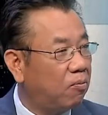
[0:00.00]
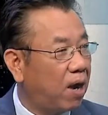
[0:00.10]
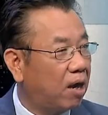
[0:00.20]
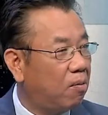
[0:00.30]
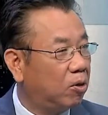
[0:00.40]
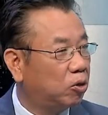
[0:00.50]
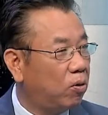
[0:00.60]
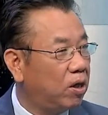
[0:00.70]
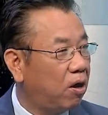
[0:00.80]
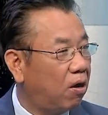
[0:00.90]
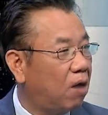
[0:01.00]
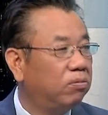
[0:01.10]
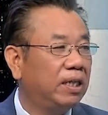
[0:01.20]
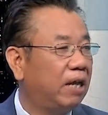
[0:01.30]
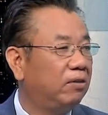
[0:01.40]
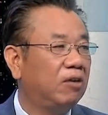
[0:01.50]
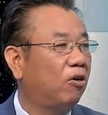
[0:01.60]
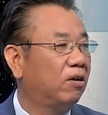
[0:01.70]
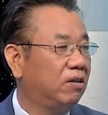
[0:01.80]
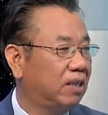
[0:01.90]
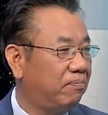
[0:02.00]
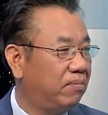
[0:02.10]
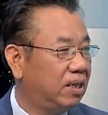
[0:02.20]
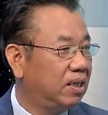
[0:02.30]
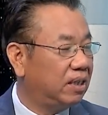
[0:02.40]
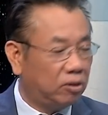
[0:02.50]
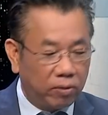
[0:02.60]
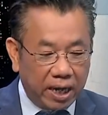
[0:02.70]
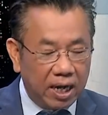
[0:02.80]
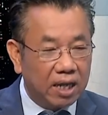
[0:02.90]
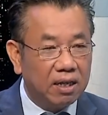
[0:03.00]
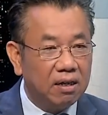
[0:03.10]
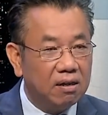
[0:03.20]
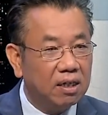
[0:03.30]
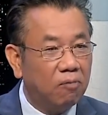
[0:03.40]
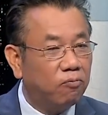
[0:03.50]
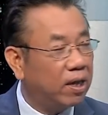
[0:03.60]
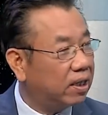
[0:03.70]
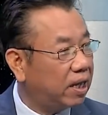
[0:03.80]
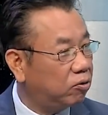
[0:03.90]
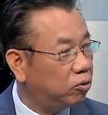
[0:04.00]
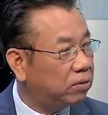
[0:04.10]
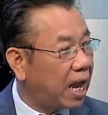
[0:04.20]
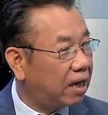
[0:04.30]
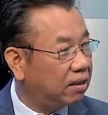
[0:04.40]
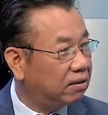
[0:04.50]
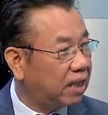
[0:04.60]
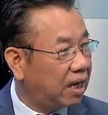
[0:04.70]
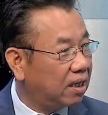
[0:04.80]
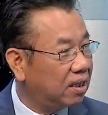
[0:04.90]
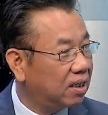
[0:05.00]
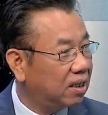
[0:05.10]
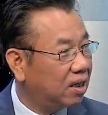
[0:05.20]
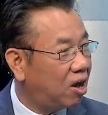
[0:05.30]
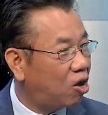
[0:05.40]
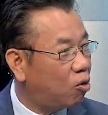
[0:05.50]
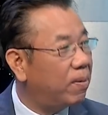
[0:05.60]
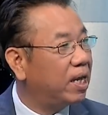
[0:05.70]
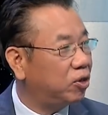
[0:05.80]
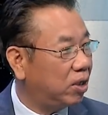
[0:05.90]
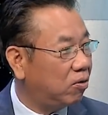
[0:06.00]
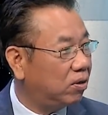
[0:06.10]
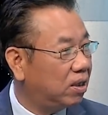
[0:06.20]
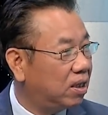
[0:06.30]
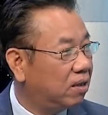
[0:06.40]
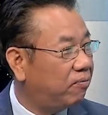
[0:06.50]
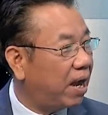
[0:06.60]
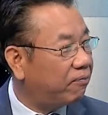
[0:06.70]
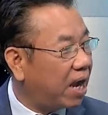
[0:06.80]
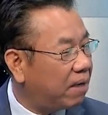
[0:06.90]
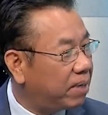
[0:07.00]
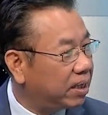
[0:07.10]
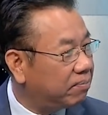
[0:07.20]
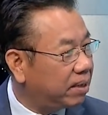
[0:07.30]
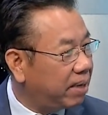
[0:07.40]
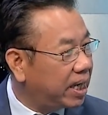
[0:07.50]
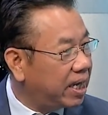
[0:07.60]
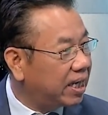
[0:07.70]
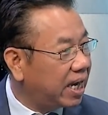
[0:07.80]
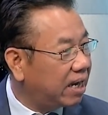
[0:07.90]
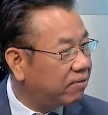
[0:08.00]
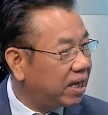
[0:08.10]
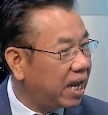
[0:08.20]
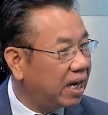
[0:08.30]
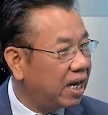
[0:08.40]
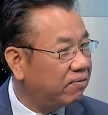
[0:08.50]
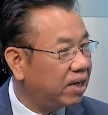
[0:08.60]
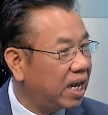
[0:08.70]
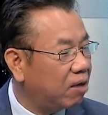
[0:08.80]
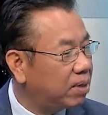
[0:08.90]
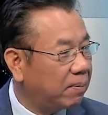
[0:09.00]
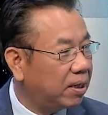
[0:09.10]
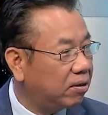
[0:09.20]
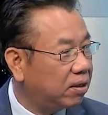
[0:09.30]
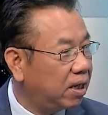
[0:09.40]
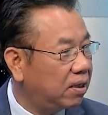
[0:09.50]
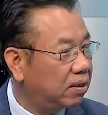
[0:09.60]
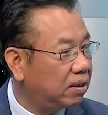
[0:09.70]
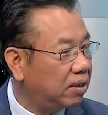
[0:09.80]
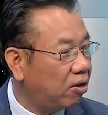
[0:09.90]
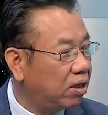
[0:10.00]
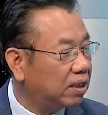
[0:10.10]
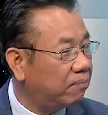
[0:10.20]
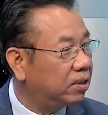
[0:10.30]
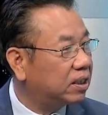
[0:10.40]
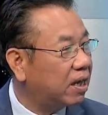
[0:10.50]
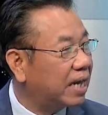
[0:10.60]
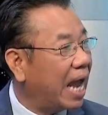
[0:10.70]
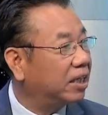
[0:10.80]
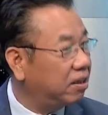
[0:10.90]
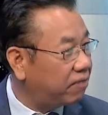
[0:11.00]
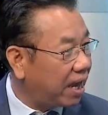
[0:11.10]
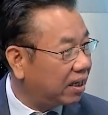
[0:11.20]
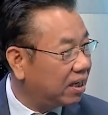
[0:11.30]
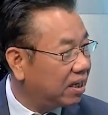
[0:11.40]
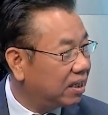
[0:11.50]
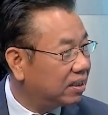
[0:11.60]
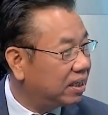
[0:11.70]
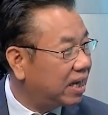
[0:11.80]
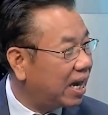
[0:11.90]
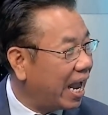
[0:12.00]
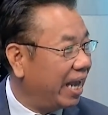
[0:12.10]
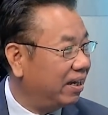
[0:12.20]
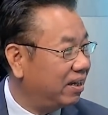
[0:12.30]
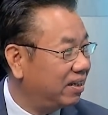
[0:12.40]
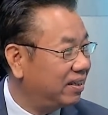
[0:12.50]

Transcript: cộng hòa có một số người họ không đi theo tiếng gọi của lương tâm dạ vâng. thì tôi nghĩ là những người gốc việt này của chúng ta đó anh tường thắng yeah. Dạ. họ cũng bị cái chuyện đó luôn có và và mình mình mình nghĩ cái đây là vấn đề đây là vấn đề không dám lên tiếng nói lương tâm thì sợ cái đảng trừng phạt thì cái đây là hèn ạ